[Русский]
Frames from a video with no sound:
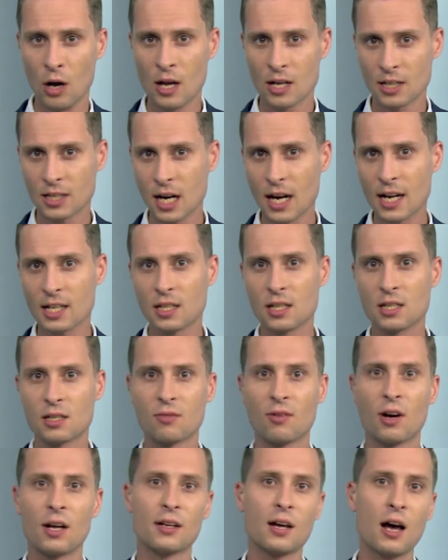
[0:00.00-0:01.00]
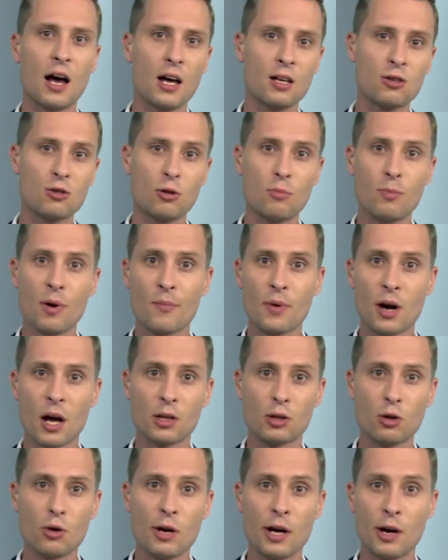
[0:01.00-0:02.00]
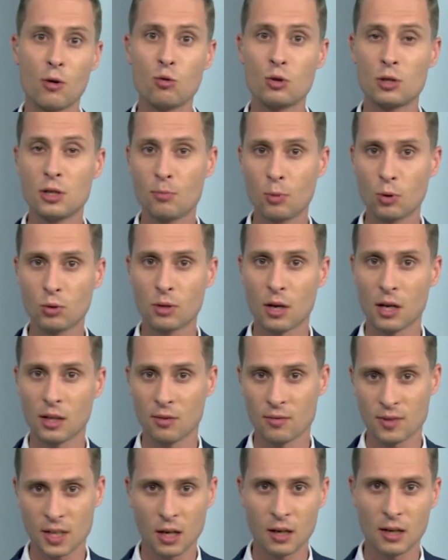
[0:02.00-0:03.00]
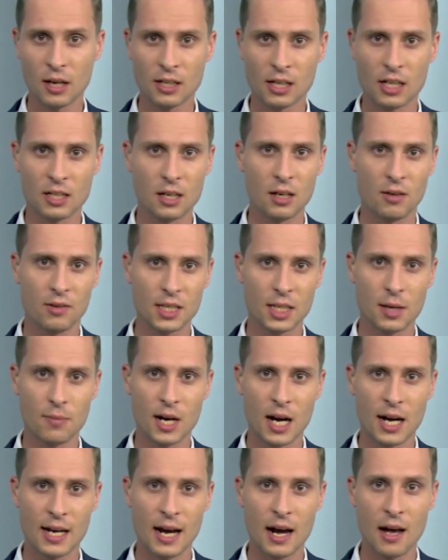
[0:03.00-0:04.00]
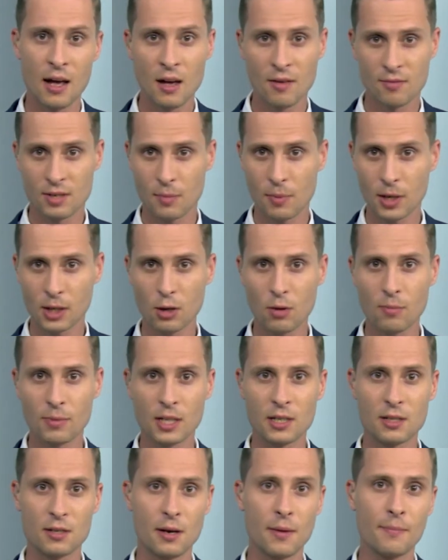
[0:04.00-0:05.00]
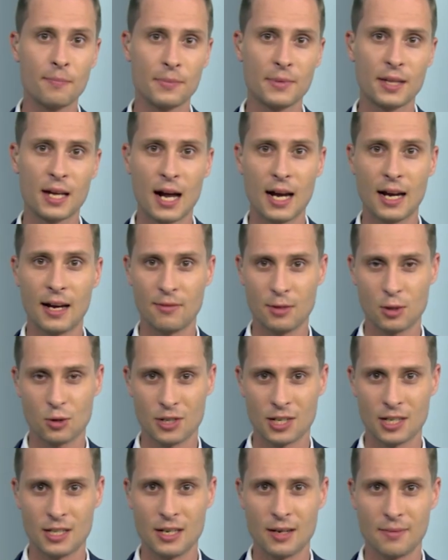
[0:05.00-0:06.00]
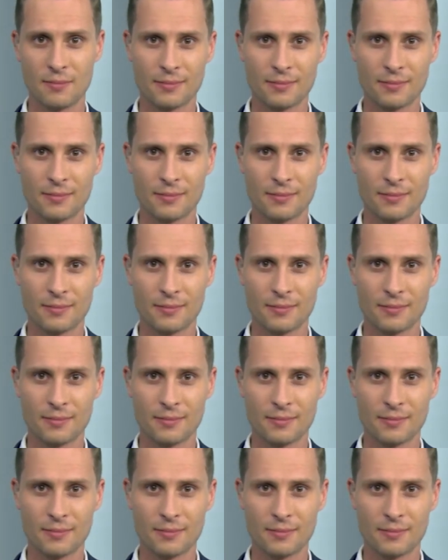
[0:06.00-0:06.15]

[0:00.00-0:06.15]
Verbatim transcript: Строительство на особом контроле у депутатов законодательного собрания. Все подробности далее в сюжете.